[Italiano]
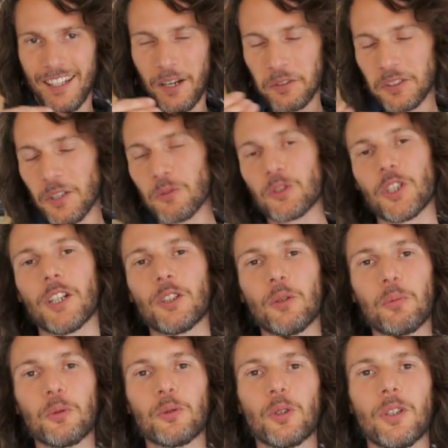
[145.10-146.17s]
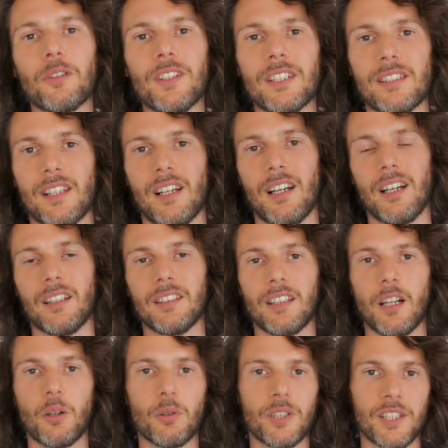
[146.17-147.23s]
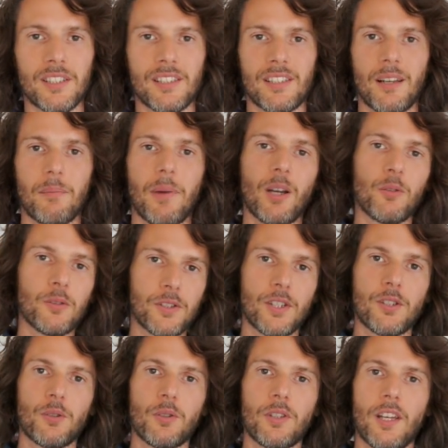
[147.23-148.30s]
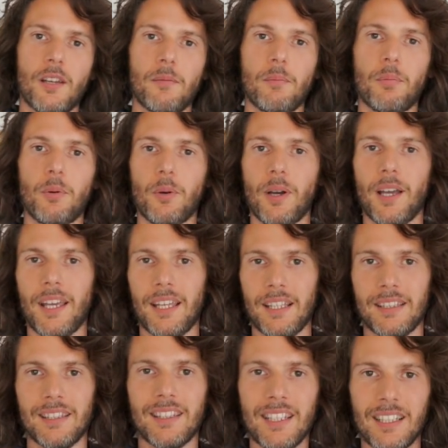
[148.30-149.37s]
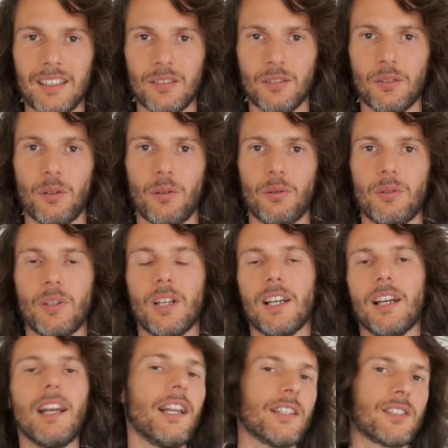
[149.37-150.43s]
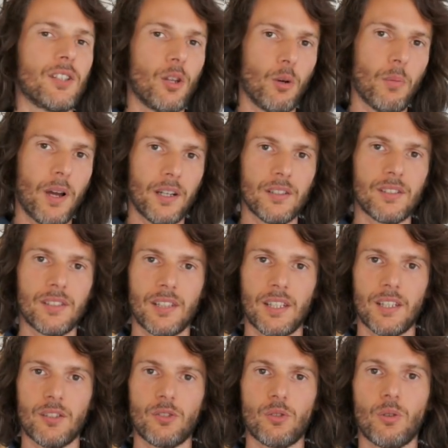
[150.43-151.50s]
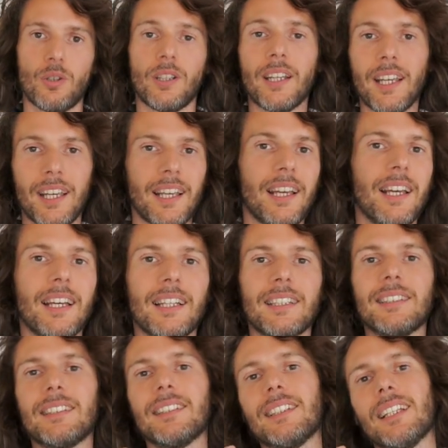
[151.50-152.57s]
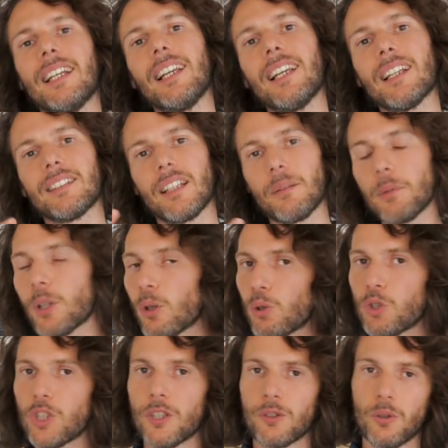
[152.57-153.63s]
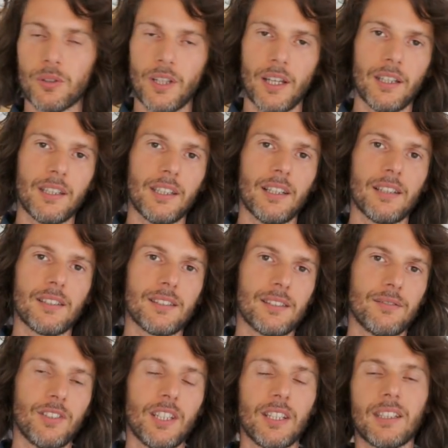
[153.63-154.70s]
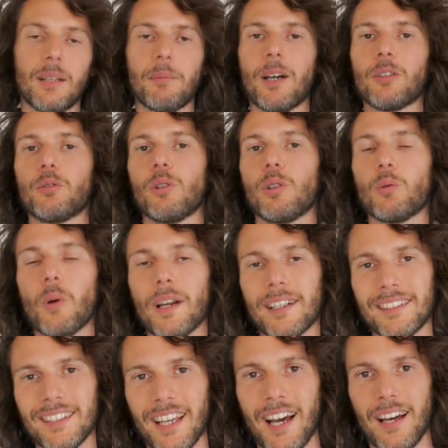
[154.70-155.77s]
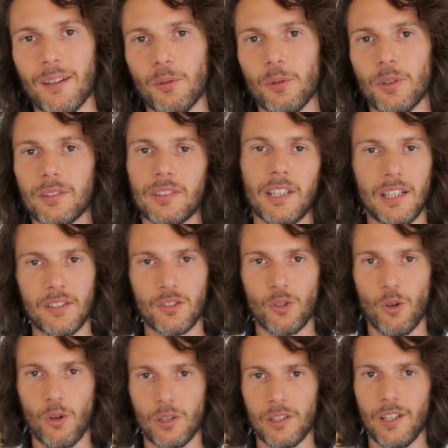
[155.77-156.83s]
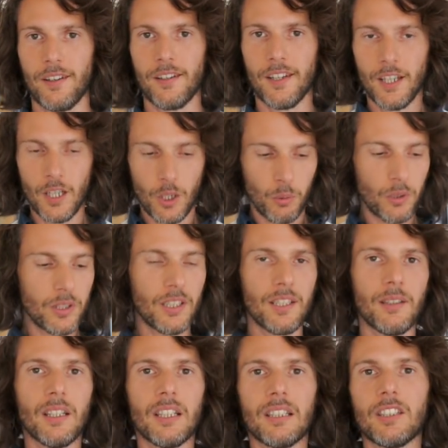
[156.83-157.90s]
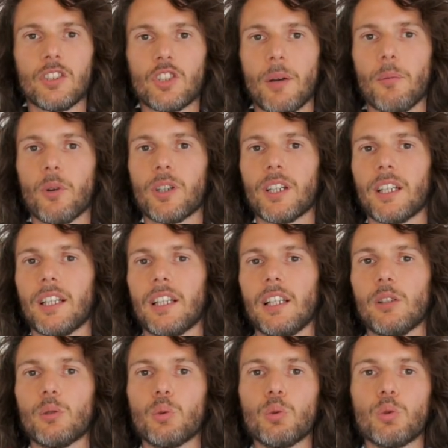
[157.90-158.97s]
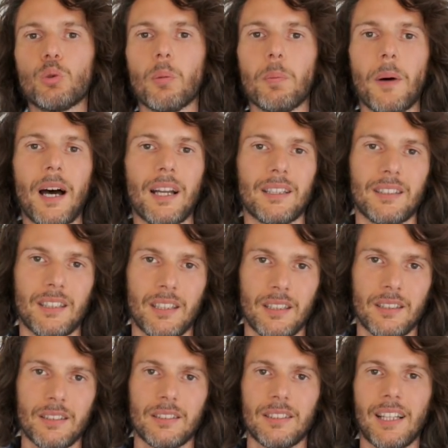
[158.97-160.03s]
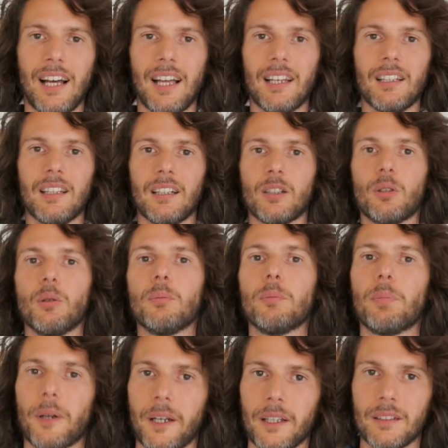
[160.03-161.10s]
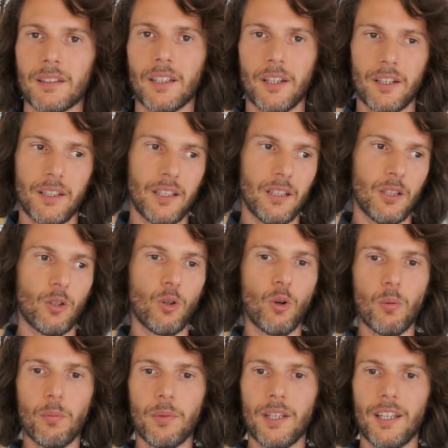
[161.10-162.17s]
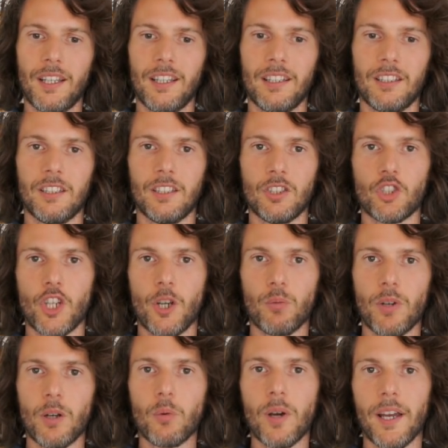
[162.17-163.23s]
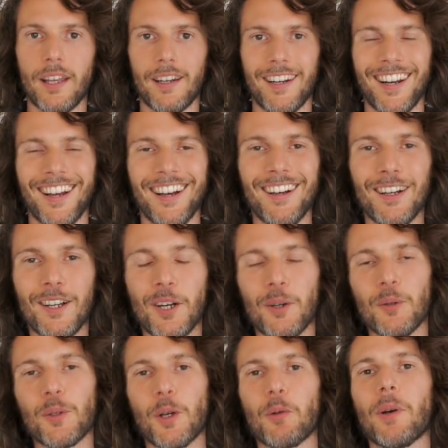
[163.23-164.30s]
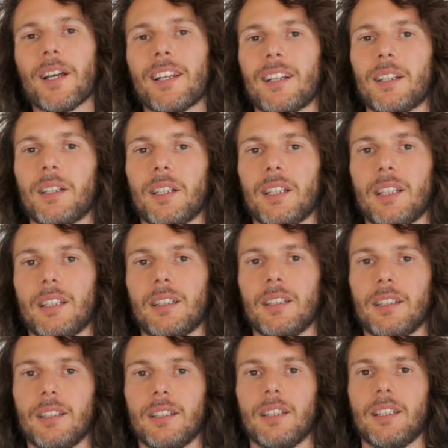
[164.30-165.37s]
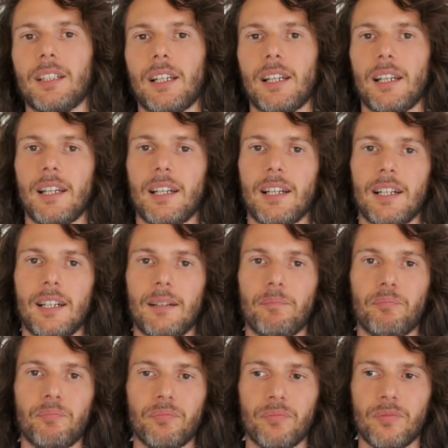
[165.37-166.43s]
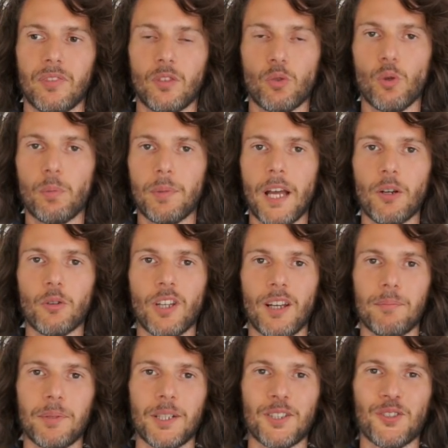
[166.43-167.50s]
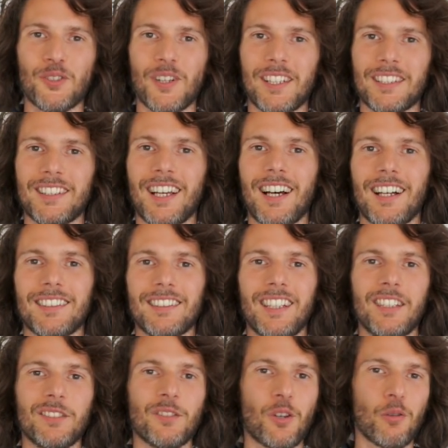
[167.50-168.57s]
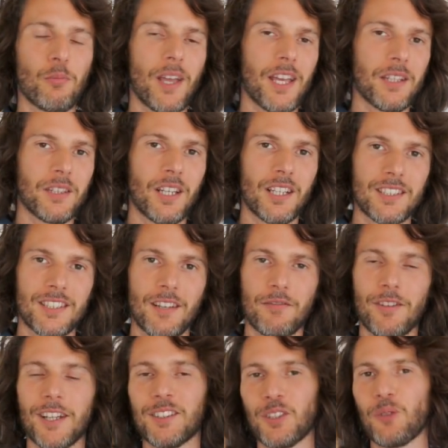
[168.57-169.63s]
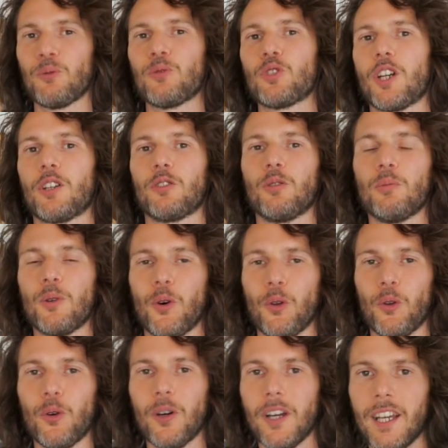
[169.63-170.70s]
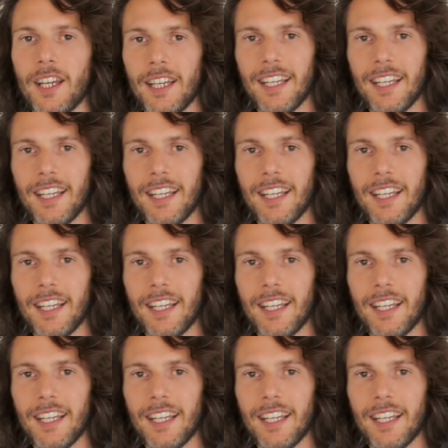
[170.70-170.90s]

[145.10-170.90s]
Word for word: eh, da un certo punto di vista antagonista, ma allo stesso tempo è dentro l'essere umano stesso, che nella terminologia esoterica viene chiamato il guardiano della soglia. Quindi diciamo che il tutto parte dal comprendere come eh, c'è una guerra, una guerra che nel, sul piano della personalità dentro Matrix è fatta in un certo modo